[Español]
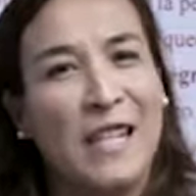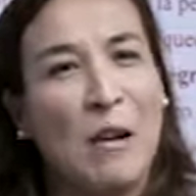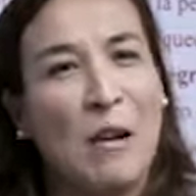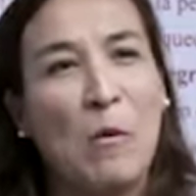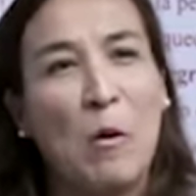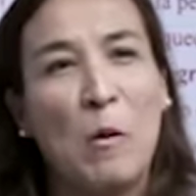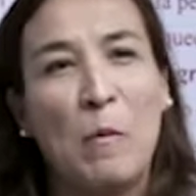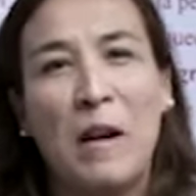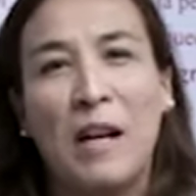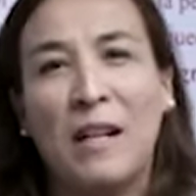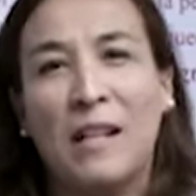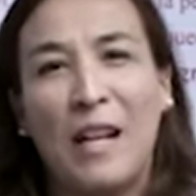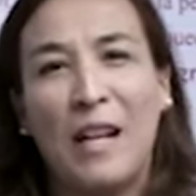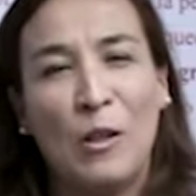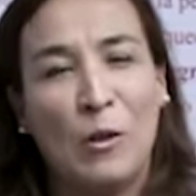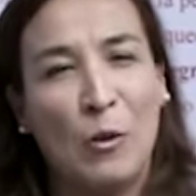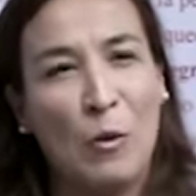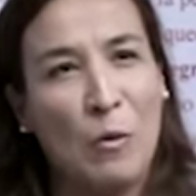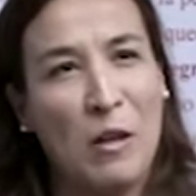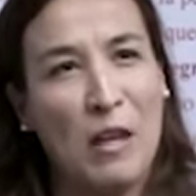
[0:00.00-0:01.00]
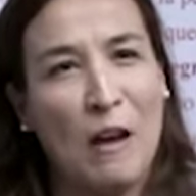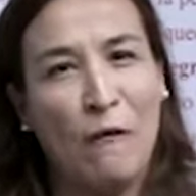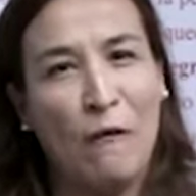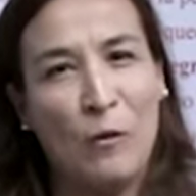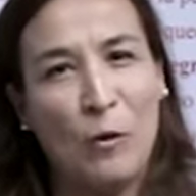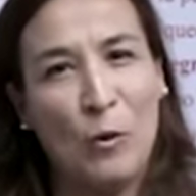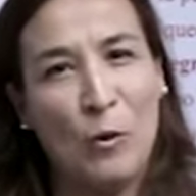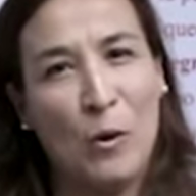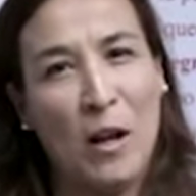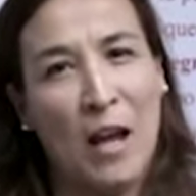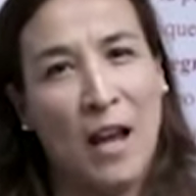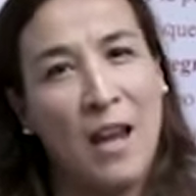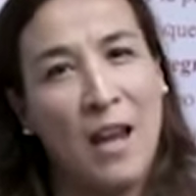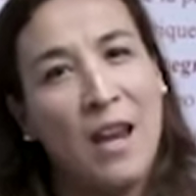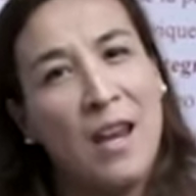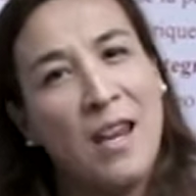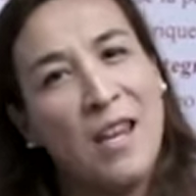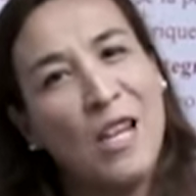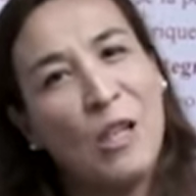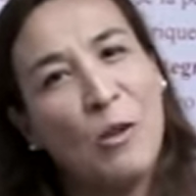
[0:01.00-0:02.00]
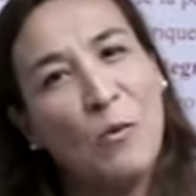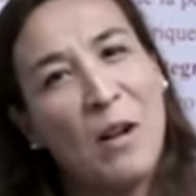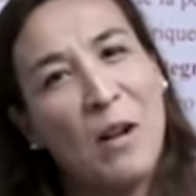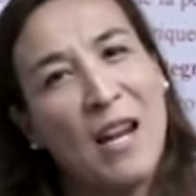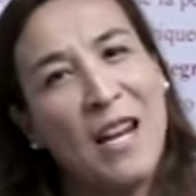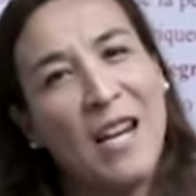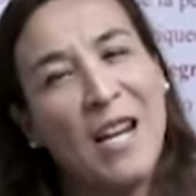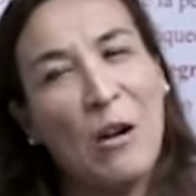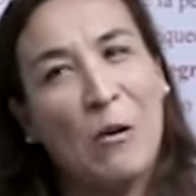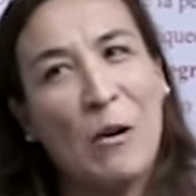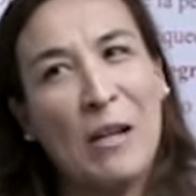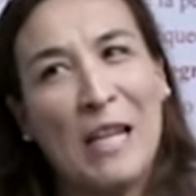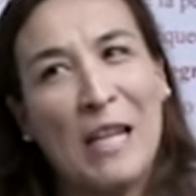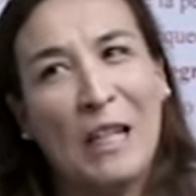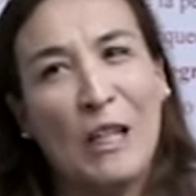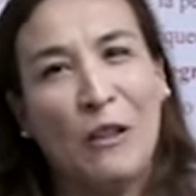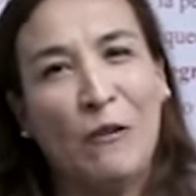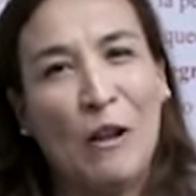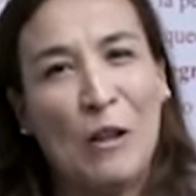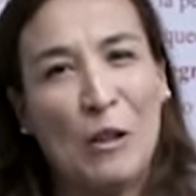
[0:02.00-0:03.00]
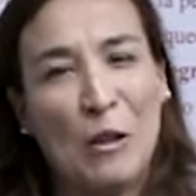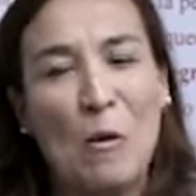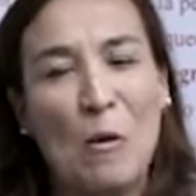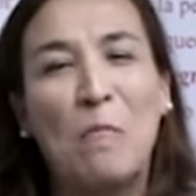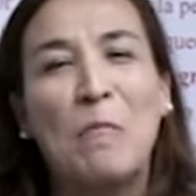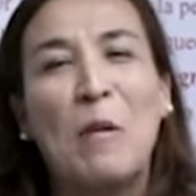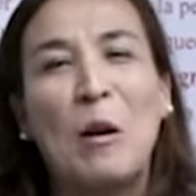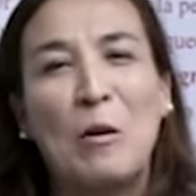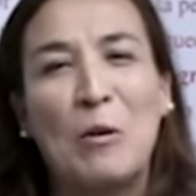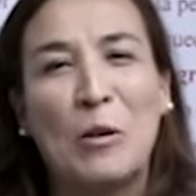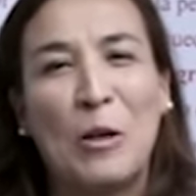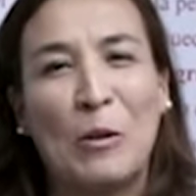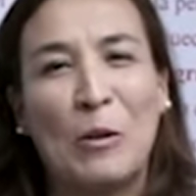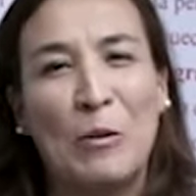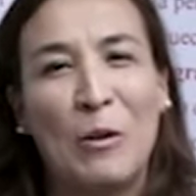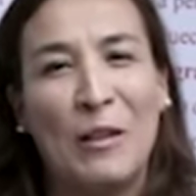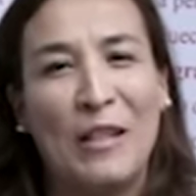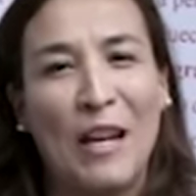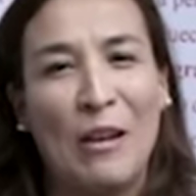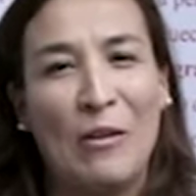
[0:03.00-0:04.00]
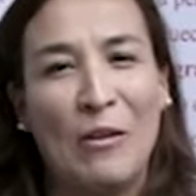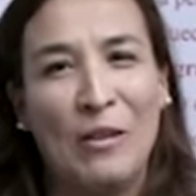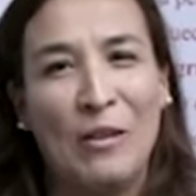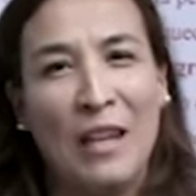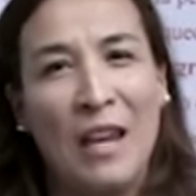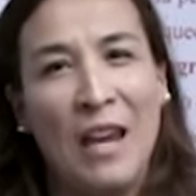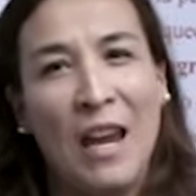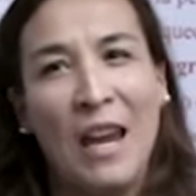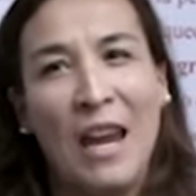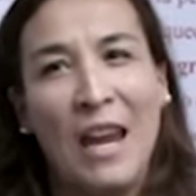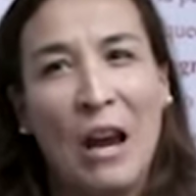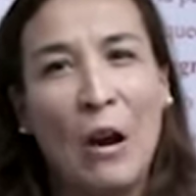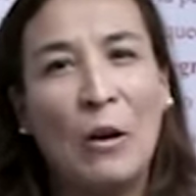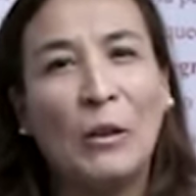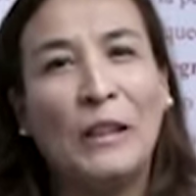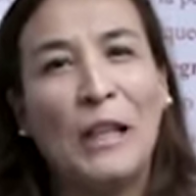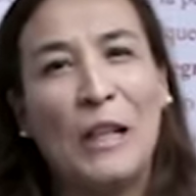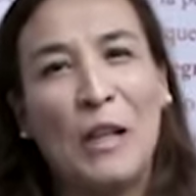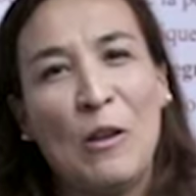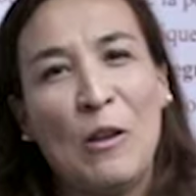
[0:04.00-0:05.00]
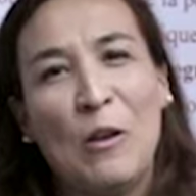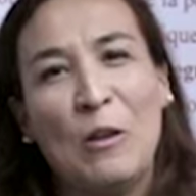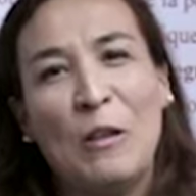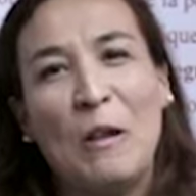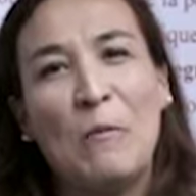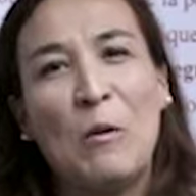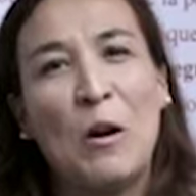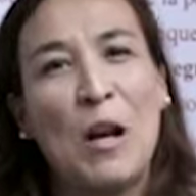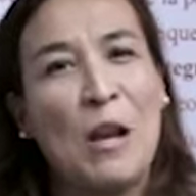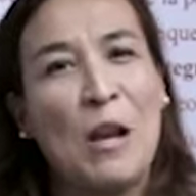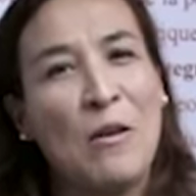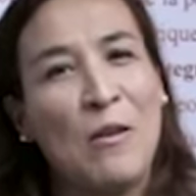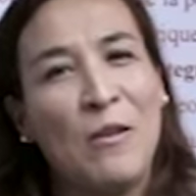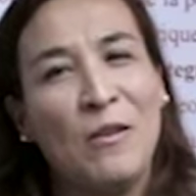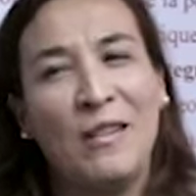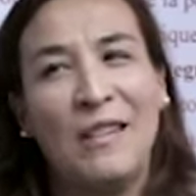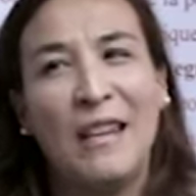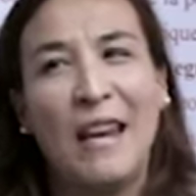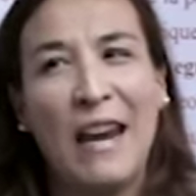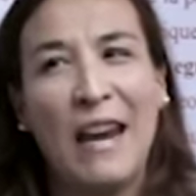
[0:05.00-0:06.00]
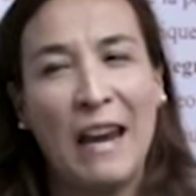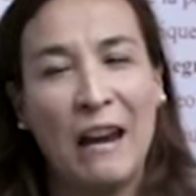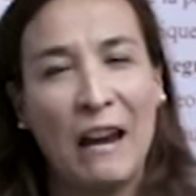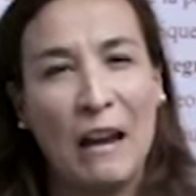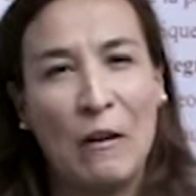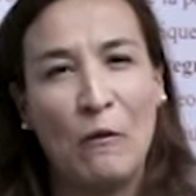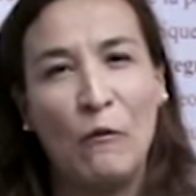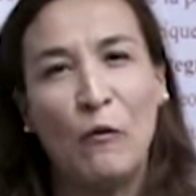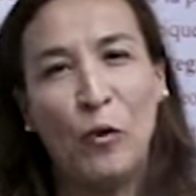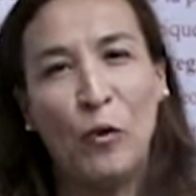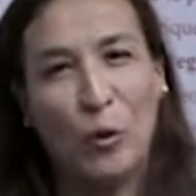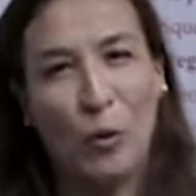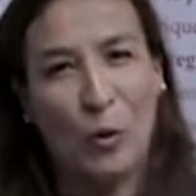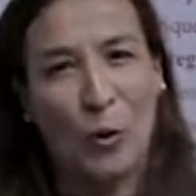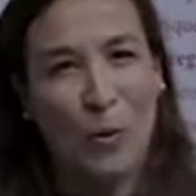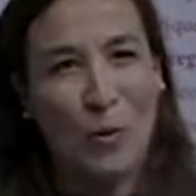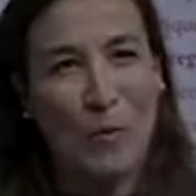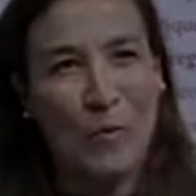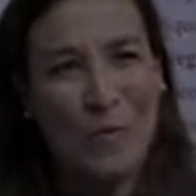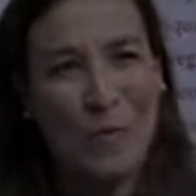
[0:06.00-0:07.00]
y desenvolverse en su vida futura. es una alegría y una satisfacción ver los resultados obtenidos por ellos en un futuro.